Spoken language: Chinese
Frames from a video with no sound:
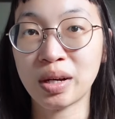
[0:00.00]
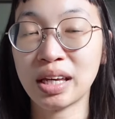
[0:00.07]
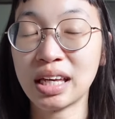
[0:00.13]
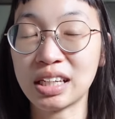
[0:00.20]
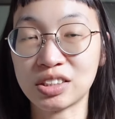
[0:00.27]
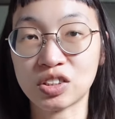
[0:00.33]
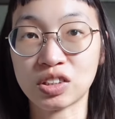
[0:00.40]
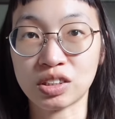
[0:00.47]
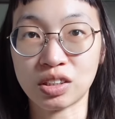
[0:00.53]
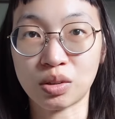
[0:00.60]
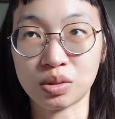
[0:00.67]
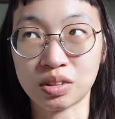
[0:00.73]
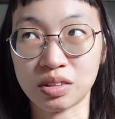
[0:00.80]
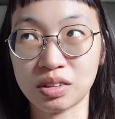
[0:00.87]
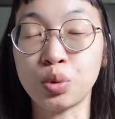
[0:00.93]
应这个角
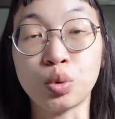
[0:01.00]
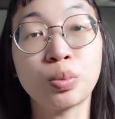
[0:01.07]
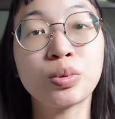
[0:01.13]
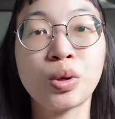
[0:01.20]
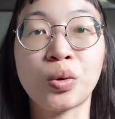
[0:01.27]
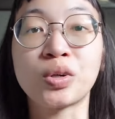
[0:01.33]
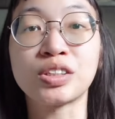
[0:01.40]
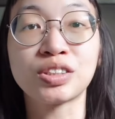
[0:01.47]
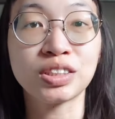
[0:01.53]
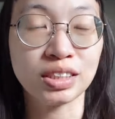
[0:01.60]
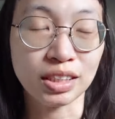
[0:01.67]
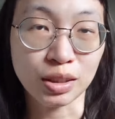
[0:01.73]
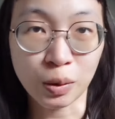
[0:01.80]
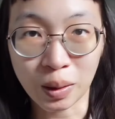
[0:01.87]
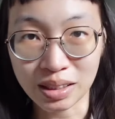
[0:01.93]
色与不同人之间
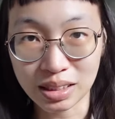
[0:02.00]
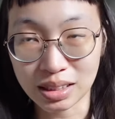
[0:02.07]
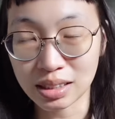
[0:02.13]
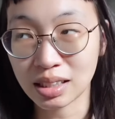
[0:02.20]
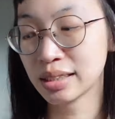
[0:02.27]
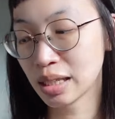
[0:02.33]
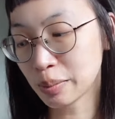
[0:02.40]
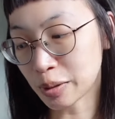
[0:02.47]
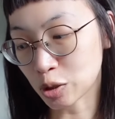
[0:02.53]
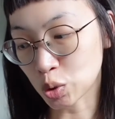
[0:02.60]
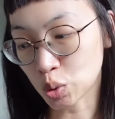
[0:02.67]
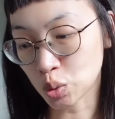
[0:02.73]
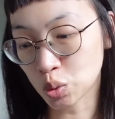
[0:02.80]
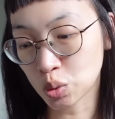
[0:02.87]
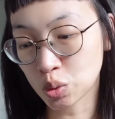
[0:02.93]
的关系，这一本
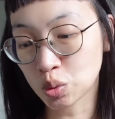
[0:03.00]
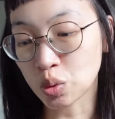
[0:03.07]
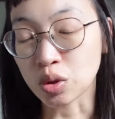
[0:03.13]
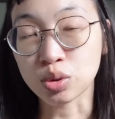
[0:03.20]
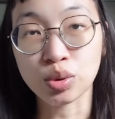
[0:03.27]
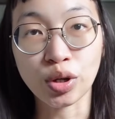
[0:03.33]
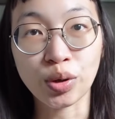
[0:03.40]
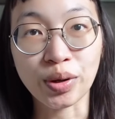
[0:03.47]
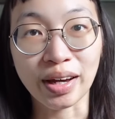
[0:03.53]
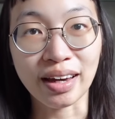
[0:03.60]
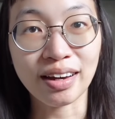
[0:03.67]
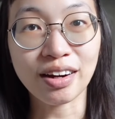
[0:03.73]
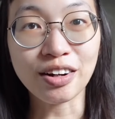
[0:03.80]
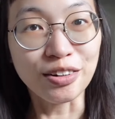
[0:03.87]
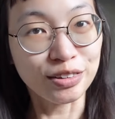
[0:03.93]
书我最后
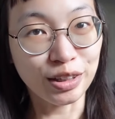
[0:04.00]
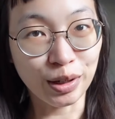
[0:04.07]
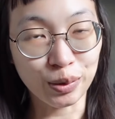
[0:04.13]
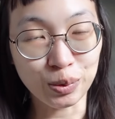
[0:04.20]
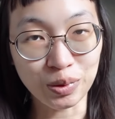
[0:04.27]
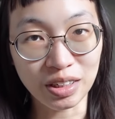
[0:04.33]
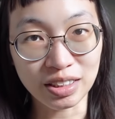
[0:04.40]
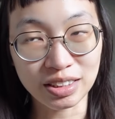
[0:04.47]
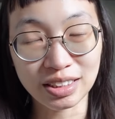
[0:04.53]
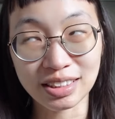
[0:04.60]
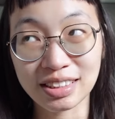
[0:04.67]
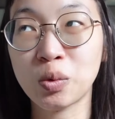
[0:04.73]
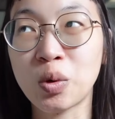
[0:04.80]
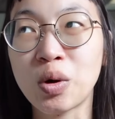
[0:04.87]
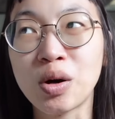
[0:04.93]
给二点五颗星。
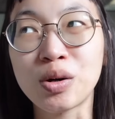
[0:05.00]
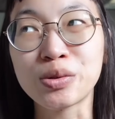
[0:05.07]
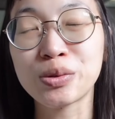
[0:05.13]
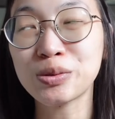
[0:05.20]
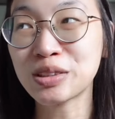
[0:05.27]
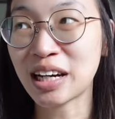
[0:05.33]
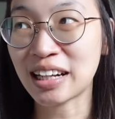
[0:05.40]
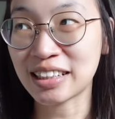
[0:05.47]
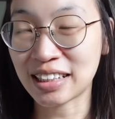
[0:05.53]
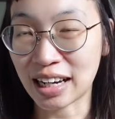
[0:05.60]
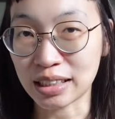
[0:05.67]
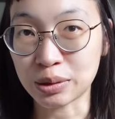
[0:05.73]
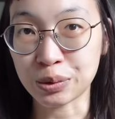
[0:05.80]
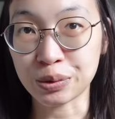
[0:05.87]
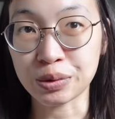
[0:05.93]
我读起来的
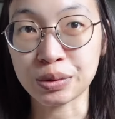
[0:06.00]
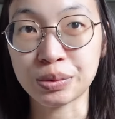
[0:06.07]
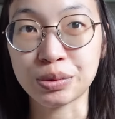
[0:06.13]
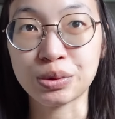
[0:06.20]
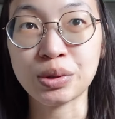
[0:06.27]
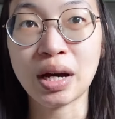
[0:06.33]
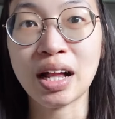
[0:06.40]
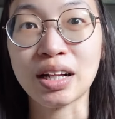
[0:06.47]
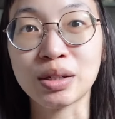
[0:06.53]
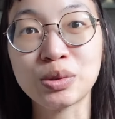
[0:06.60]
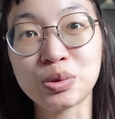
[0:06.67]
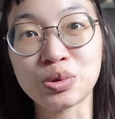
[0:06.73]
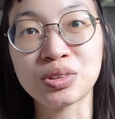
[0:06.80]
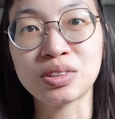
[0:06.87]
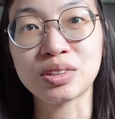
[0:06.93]
感觉，我觉得他的
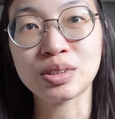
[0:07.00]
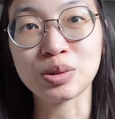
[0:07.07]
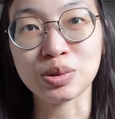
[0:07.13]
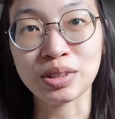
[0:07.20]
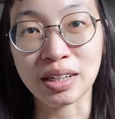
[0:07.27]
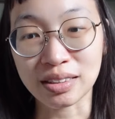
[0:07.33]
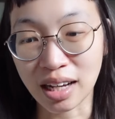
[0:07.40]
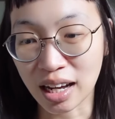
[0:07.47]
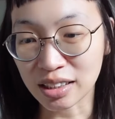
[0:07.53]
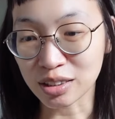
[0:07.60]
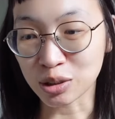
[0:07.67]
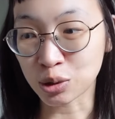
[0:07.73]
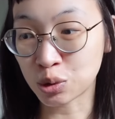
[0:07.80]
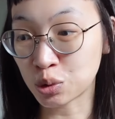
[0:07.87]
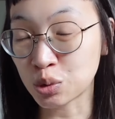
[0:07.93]
故事就像他的
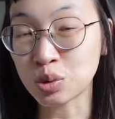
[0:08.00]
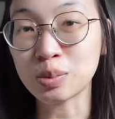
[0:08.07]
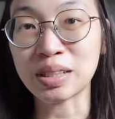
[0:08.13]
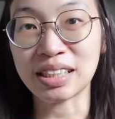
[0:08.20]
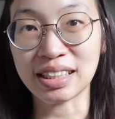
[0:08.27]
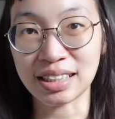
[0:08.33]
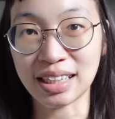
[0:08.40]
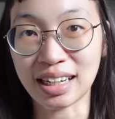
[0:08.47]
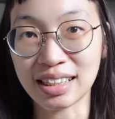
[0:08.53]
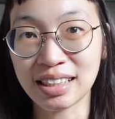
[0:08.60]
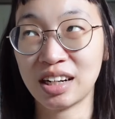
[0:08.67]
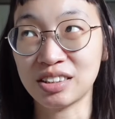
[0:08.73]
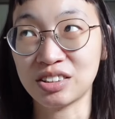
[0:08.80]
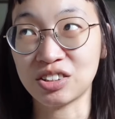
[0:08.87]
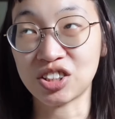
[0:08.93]
书名一样，
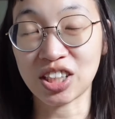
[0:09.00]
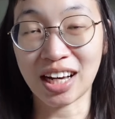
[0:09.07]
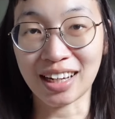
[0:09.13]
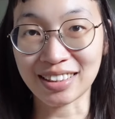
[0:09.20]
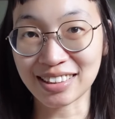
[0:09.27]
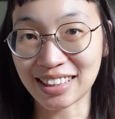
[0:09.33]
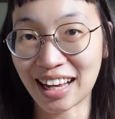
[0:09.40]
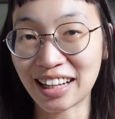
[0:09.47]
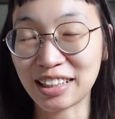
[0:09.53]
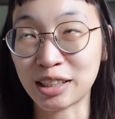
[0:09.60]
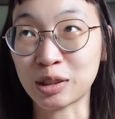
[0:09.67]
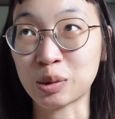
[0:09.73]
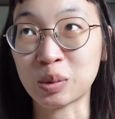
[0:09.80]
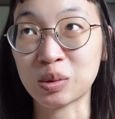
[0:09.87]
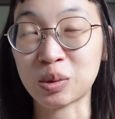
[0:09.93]
很长，塞了
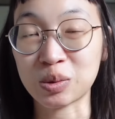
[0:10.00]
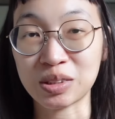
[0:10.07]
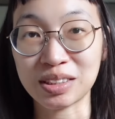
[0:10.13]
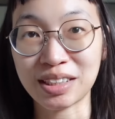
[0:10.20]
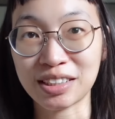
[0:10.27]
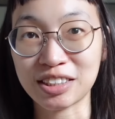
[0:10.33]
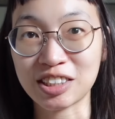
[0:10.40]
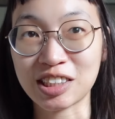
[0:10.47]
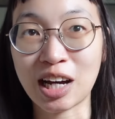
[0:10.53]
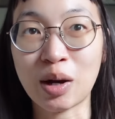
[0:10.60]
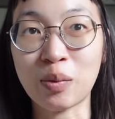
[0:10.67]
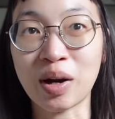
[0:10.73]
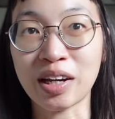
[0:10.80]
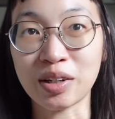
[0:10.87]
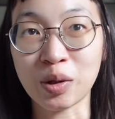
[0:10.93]
很多东西，但是看
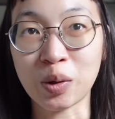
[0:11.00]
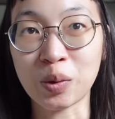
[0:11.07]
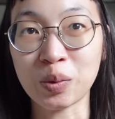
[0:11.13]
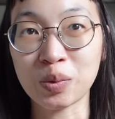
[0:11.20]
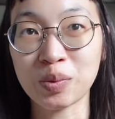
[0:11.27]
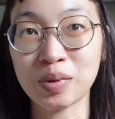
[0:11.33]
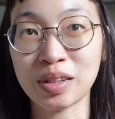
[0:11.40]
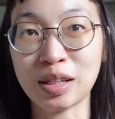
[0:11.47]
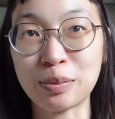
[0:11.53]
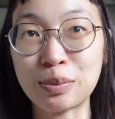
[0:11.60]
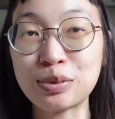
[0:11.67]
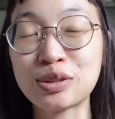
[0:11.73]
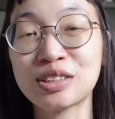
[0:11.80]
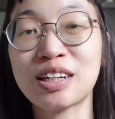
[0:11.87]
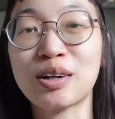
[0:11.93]
完以后。你不
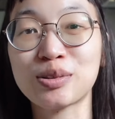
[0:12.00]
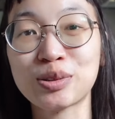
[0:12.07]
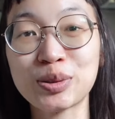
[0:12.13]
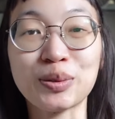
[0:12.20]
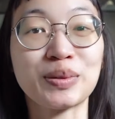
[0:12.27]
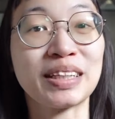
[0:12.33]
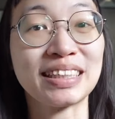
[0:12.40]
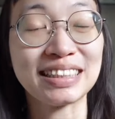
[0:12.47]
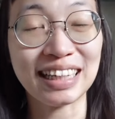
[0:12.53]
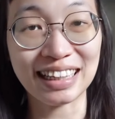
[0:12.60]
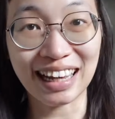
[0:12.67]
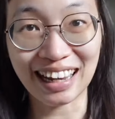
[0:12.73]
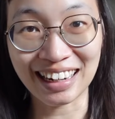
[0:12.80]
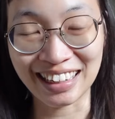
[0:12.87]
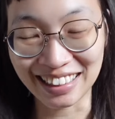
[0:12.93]
知道重点在
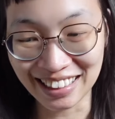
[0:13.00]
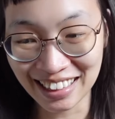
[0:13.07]
哪里？